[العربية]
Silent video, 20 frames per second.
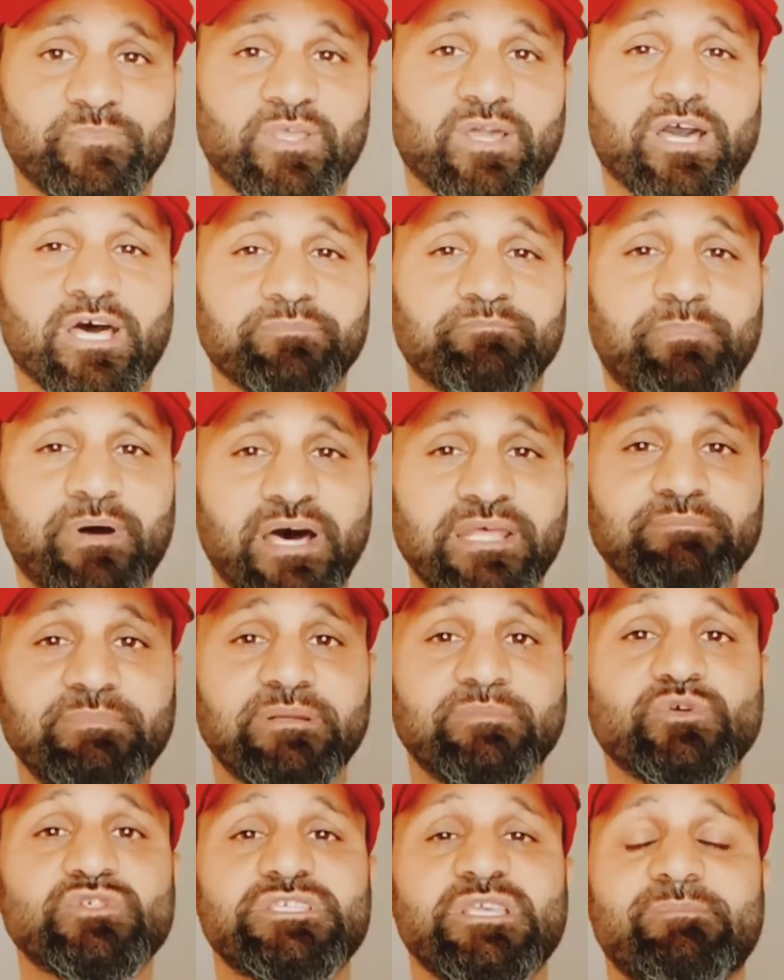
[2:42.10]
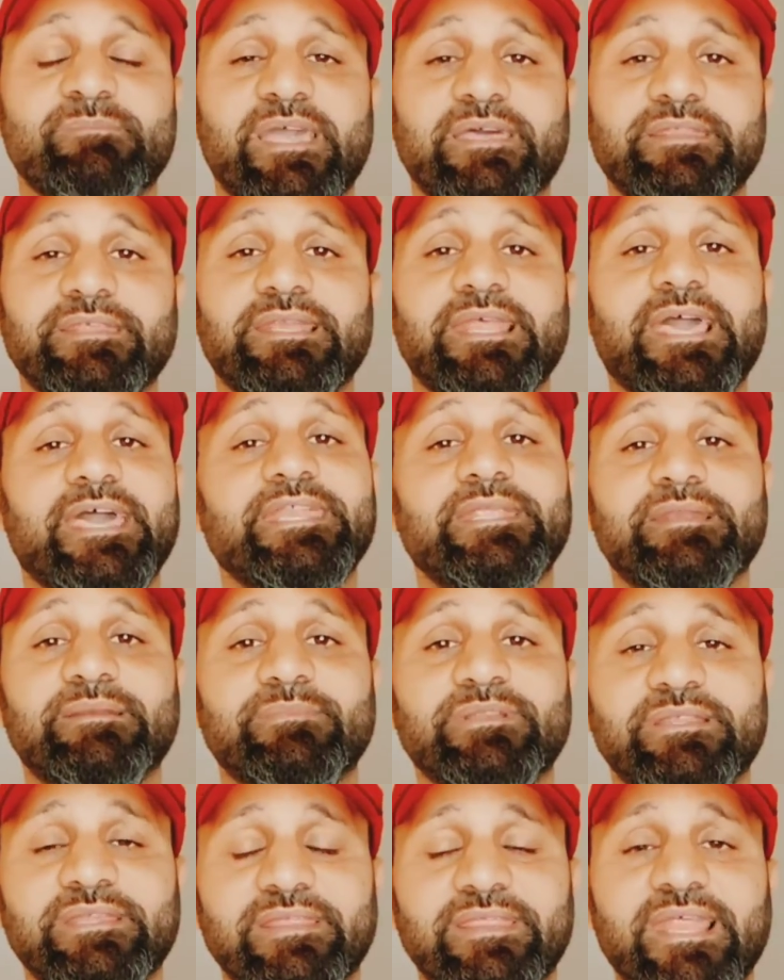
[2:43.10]
غضبان من موسيماني لان
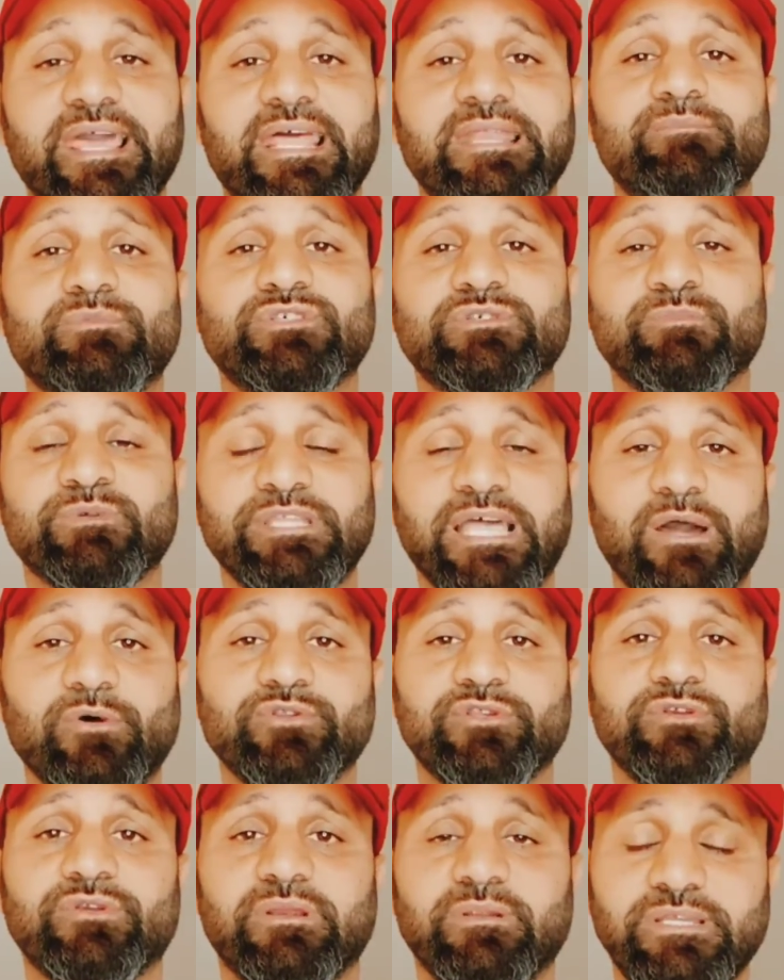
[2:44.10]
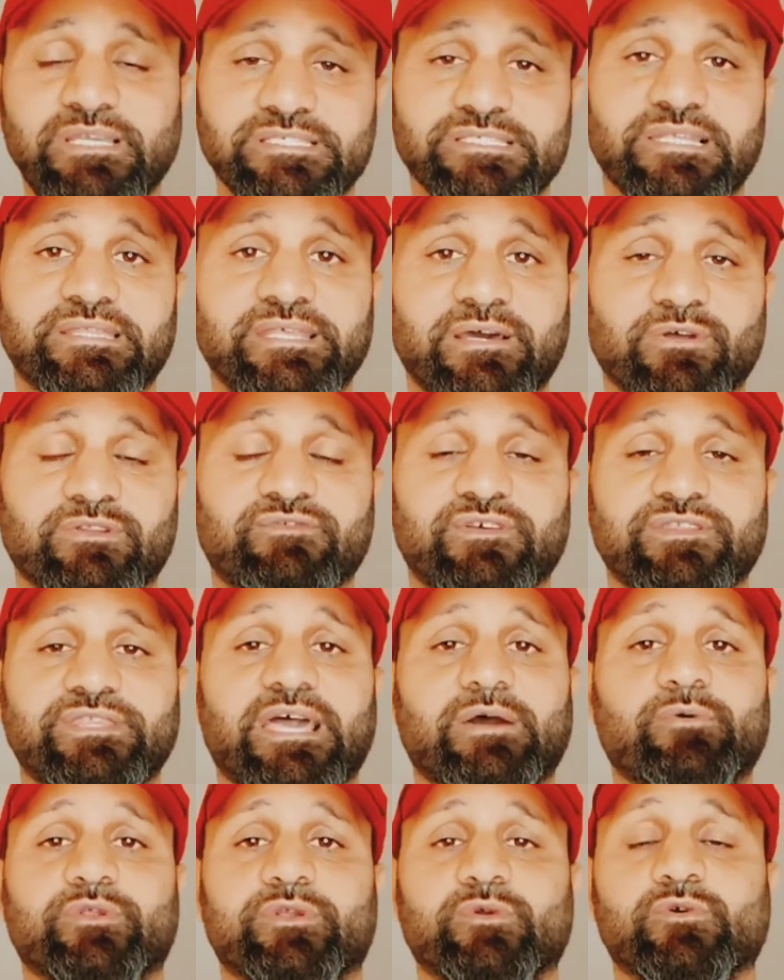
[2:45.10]
النادي الاهلي مش متعود انه يحصل دوت في
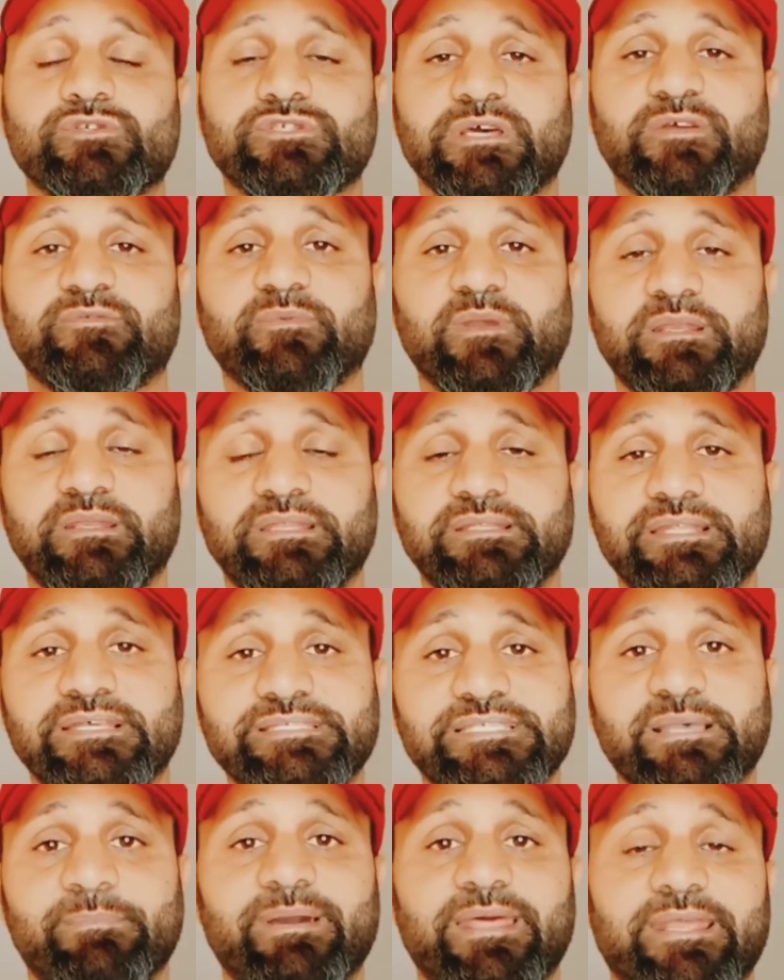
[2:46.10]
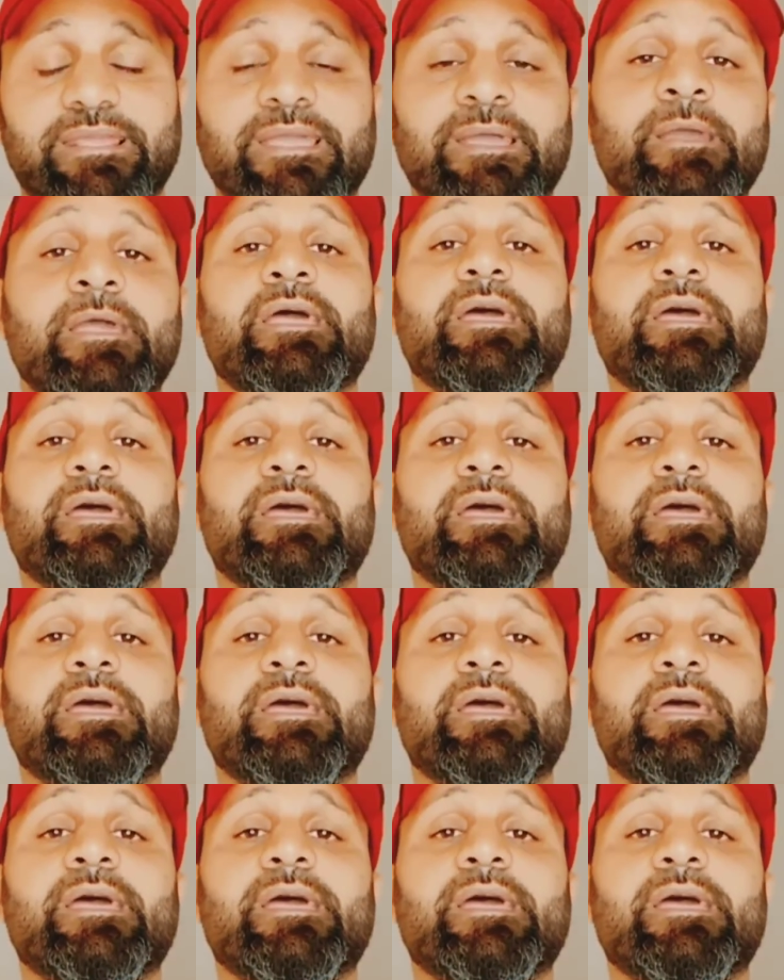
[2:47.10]
الدوري وخصوصا ان نادي الزمالك